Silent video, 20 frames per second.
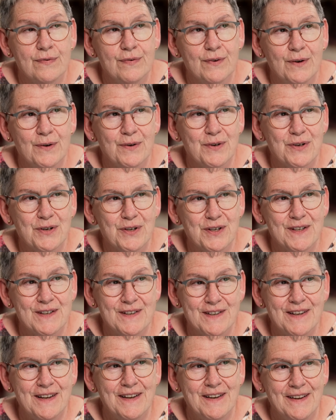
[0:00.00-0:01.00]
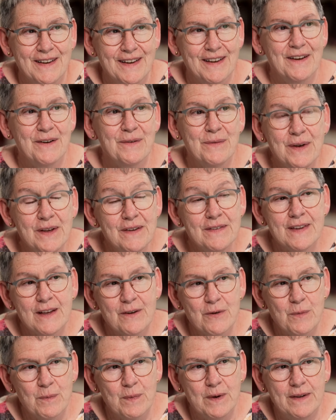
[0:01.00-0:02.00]
Oh, c'est compliqué. Oui,
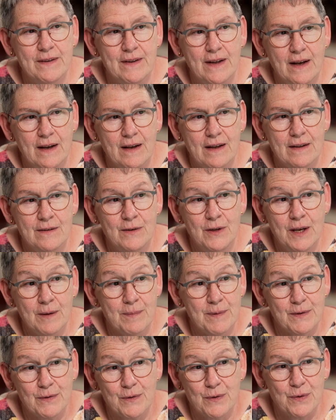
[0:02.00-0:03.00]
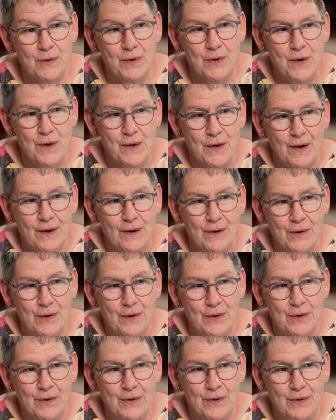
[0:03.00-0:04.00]
c'est compliqué à dire parce que
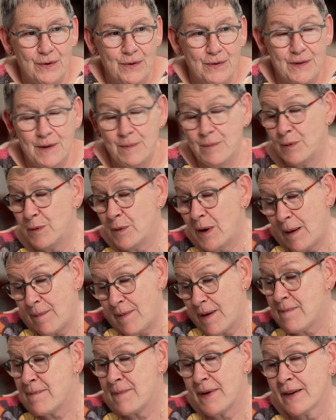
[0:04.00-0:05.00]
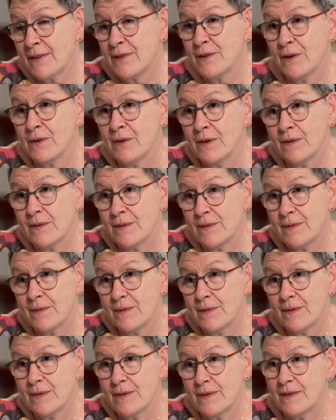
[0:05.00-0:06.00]
euh, c'est plus la même personne.
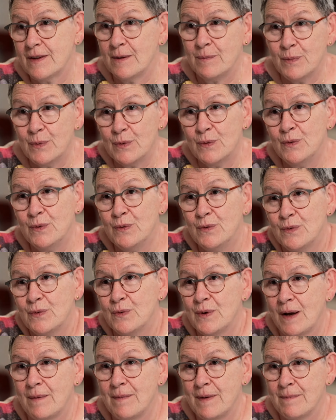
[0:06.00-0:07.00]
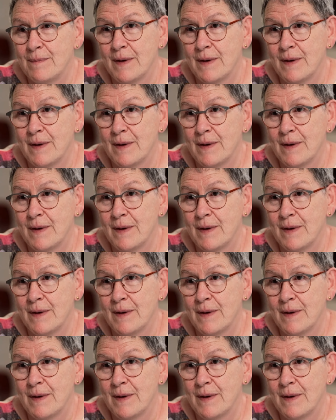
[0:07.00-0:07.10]
C'est plus du tout la même.